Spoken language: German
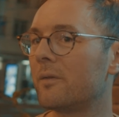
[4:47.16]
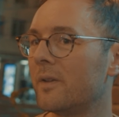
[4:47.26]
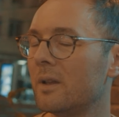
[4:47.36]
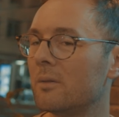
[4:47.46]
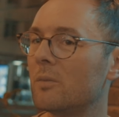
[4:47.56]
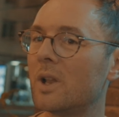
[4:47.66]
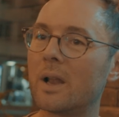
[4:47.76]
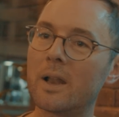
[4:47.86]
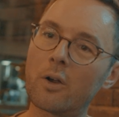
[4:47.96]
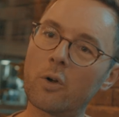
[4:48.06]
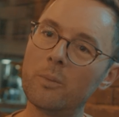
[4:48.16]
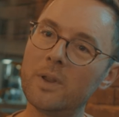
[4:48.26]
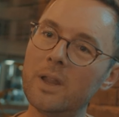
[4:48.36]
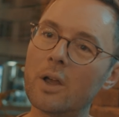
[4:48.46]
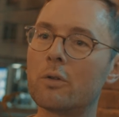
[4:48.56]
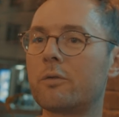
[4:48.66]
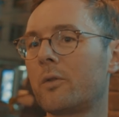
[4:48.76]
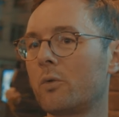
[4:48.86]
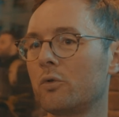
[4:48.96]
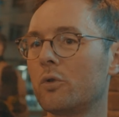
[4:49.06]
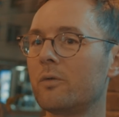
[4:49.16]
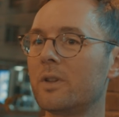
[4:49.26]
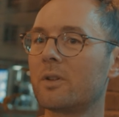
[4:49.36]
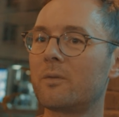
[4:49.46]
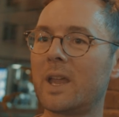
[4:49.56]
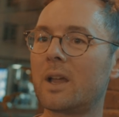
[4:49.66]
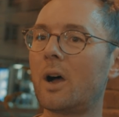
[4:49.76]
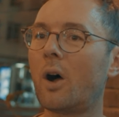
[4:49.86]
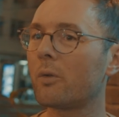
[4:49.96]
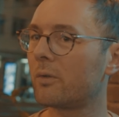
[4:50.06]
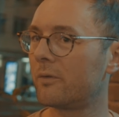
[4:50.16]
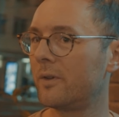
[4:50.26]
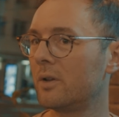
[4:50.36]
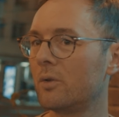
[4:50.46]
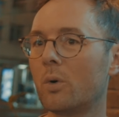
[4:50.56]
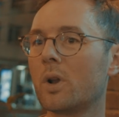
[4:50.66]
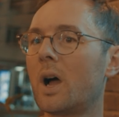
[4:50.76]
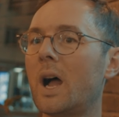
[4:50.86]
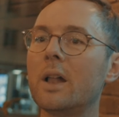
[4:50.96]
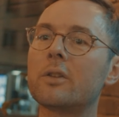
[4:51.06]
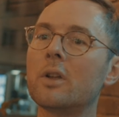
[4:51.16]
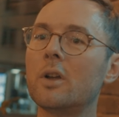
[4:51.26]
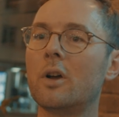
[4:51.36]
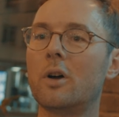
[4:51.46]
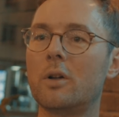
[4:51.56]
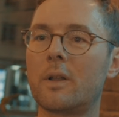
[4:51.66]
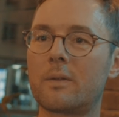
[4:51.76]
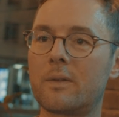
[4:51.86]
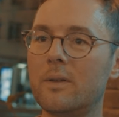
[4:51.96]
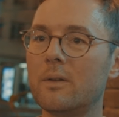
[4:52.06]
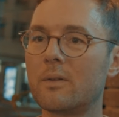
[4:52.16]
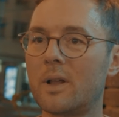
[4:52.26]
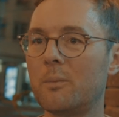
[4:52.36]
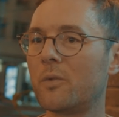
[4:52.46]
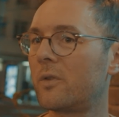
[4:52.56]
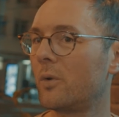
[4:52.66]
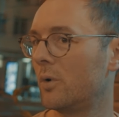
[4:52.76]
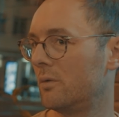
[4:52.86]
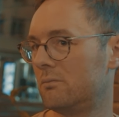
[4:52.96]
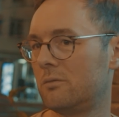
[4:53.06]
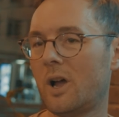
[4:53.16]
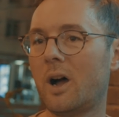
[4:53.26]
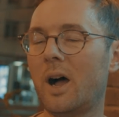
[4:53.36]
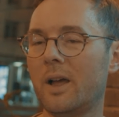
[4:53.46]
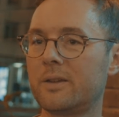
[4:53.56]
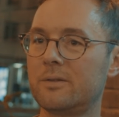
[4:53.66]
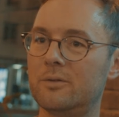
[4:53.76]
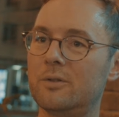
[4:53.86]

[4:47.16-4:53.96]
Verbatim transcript: finden, miteinander kombinieren und versuchen irgendwie einen Weg rauszufinden oder halt das Ziel sein seiner Mission erreichen.